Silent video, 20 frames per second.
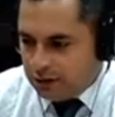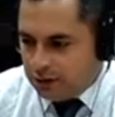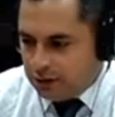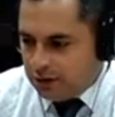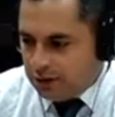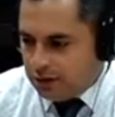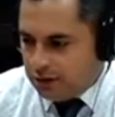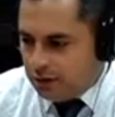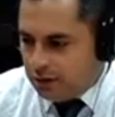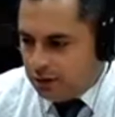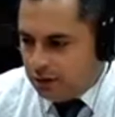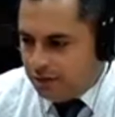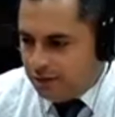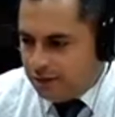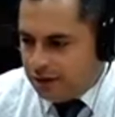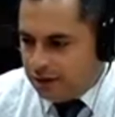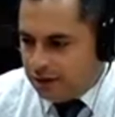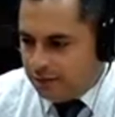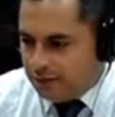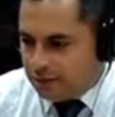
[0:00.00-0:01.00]
Eh, Dios le
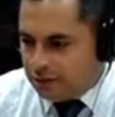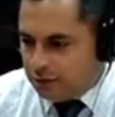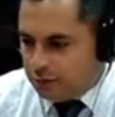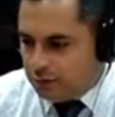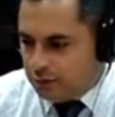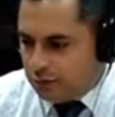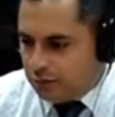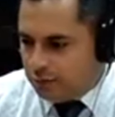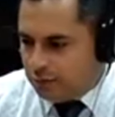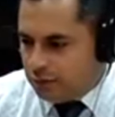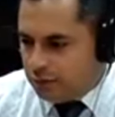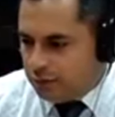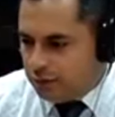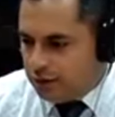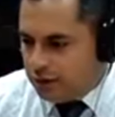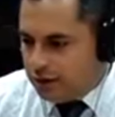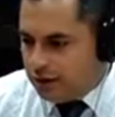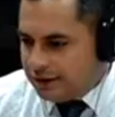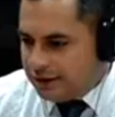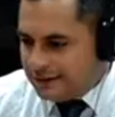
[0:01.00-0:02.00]
bendiga, Pastor Hugo Albornoz,
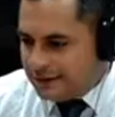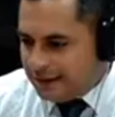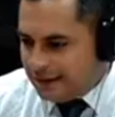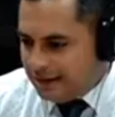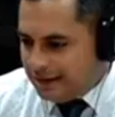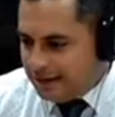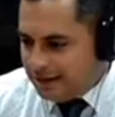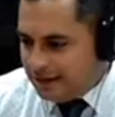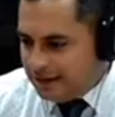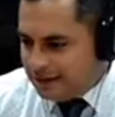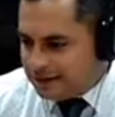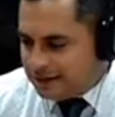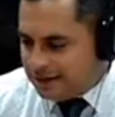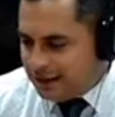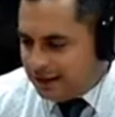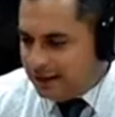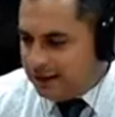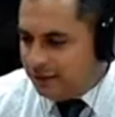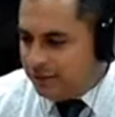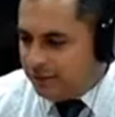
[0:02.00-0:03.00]
desde Salinas,
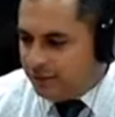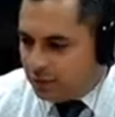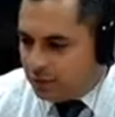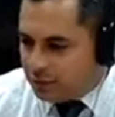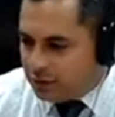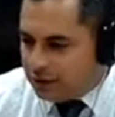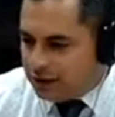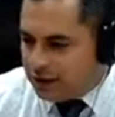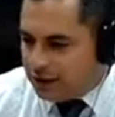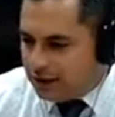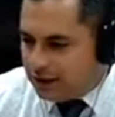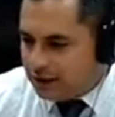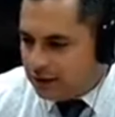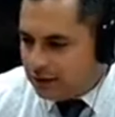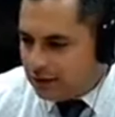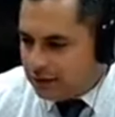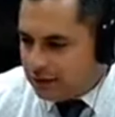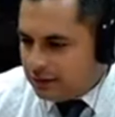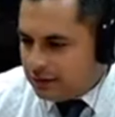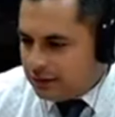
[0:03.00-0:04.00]
California.
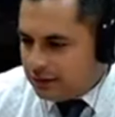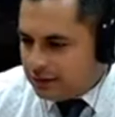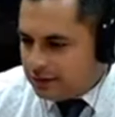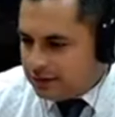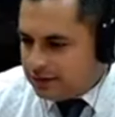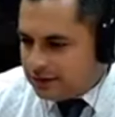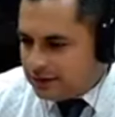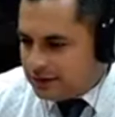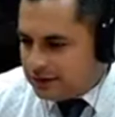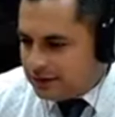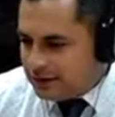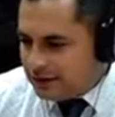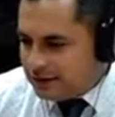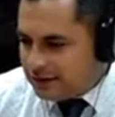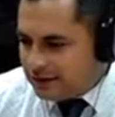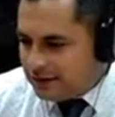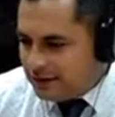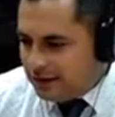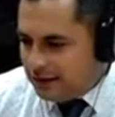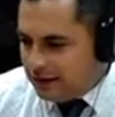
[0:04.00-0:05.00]

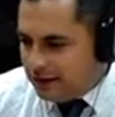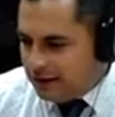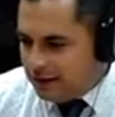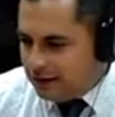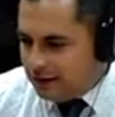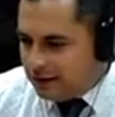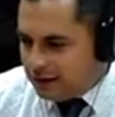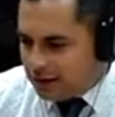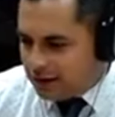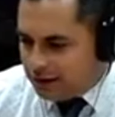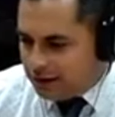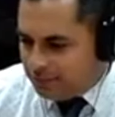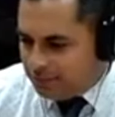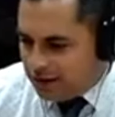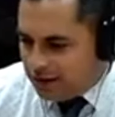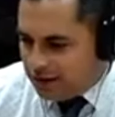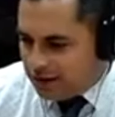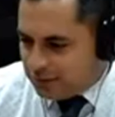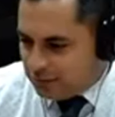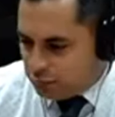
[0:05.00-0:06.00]
Chestina
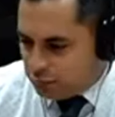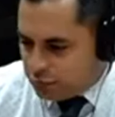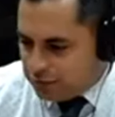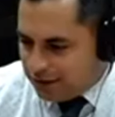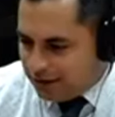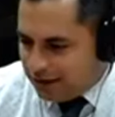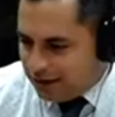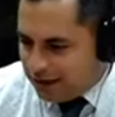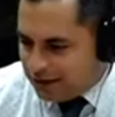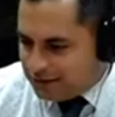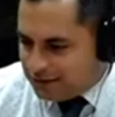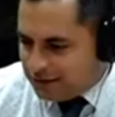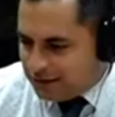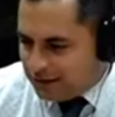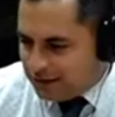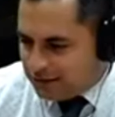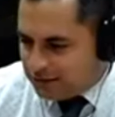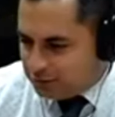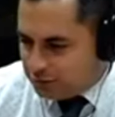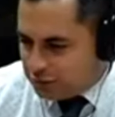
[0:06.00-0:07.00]
Ramírez, muchas
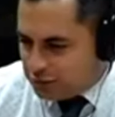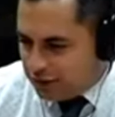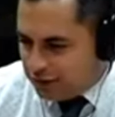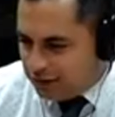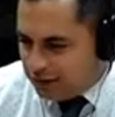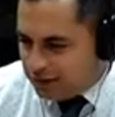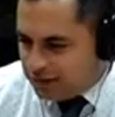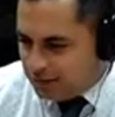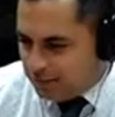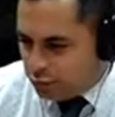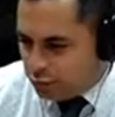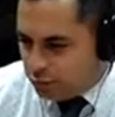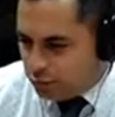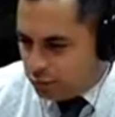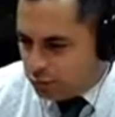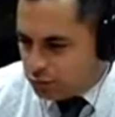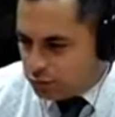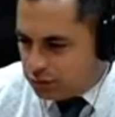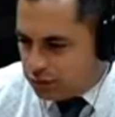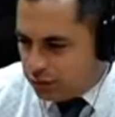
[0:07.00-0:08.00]
gracias, muchas gracias por
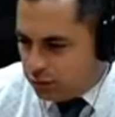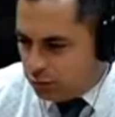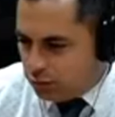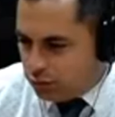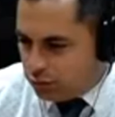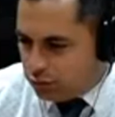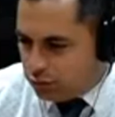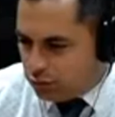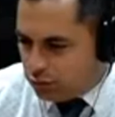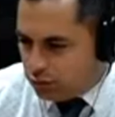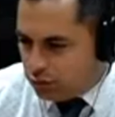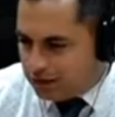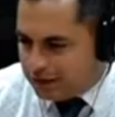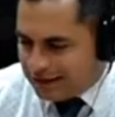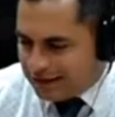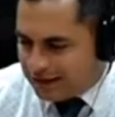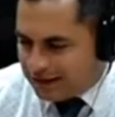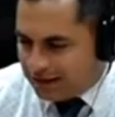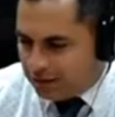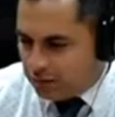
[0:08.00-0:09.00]
todos sus saludos y todos los que
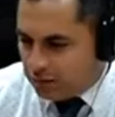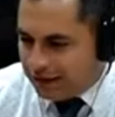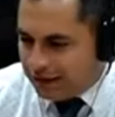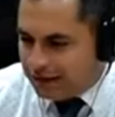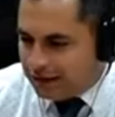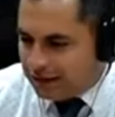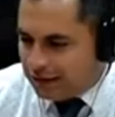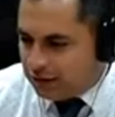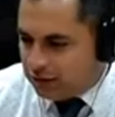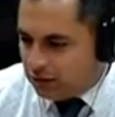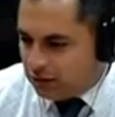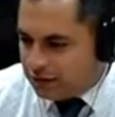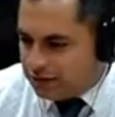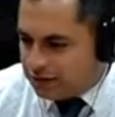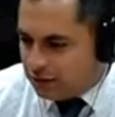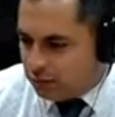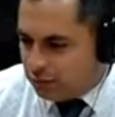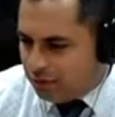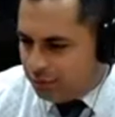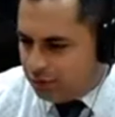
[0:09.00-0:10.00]
se están conectando. Les
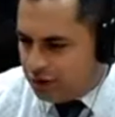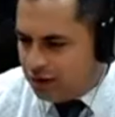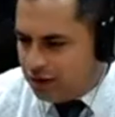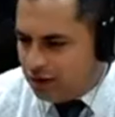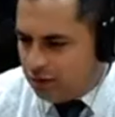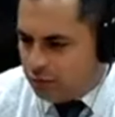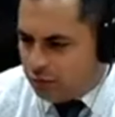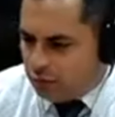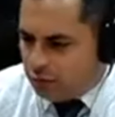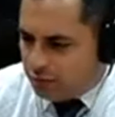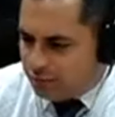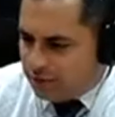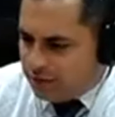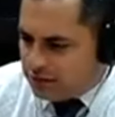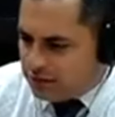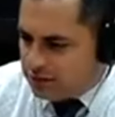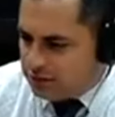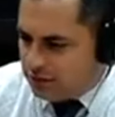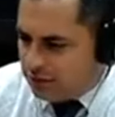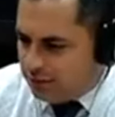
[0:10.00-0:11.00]
saludamos desde Ecuador,
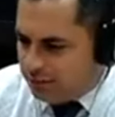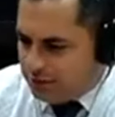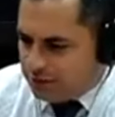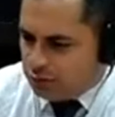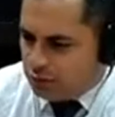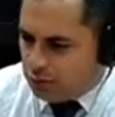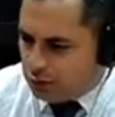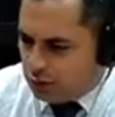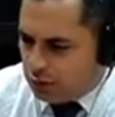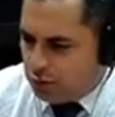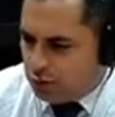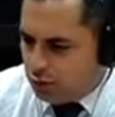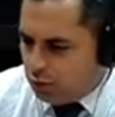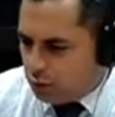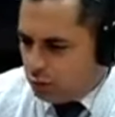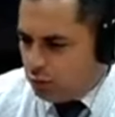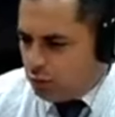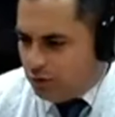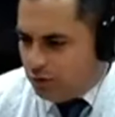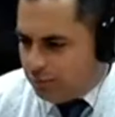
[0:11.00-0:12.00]
bendiciones, Pastor
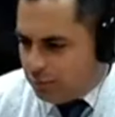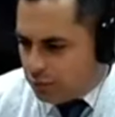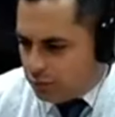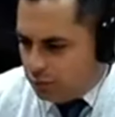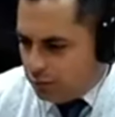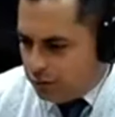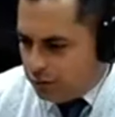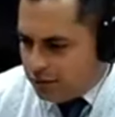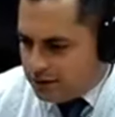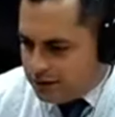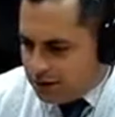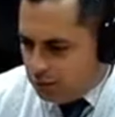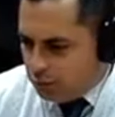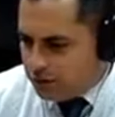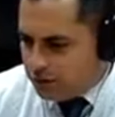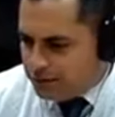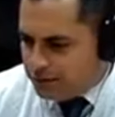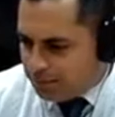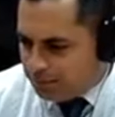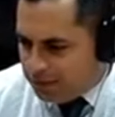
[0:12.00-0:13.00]
Hugo Albornoz, dice
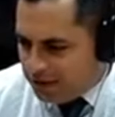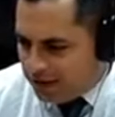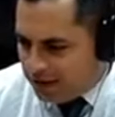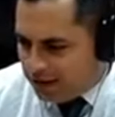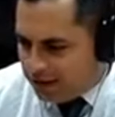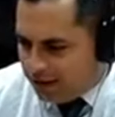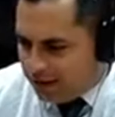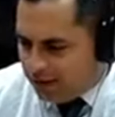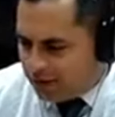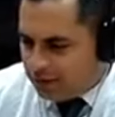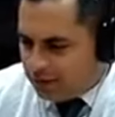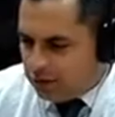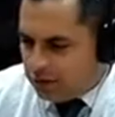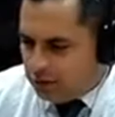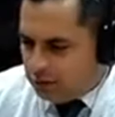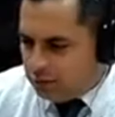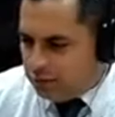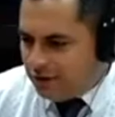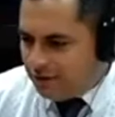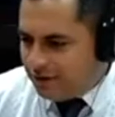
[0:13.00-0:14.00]
Luis Minga.
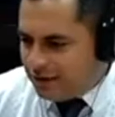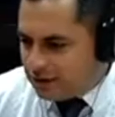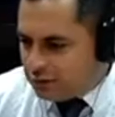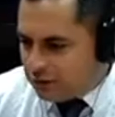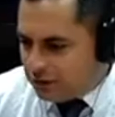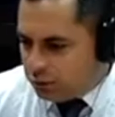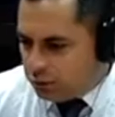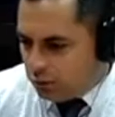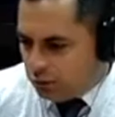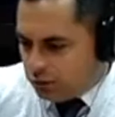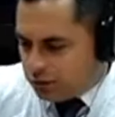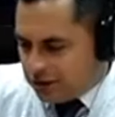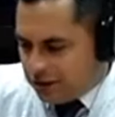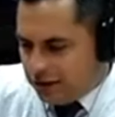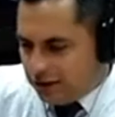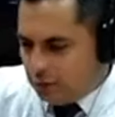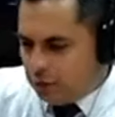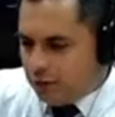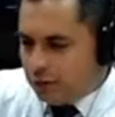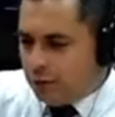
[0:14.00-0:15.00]
Un abrazo a todos en
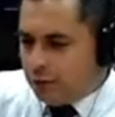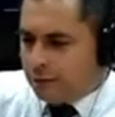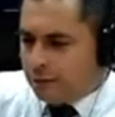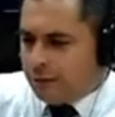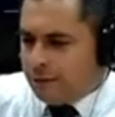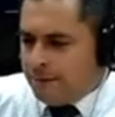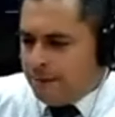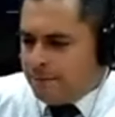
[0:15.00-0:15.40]
Ecuador.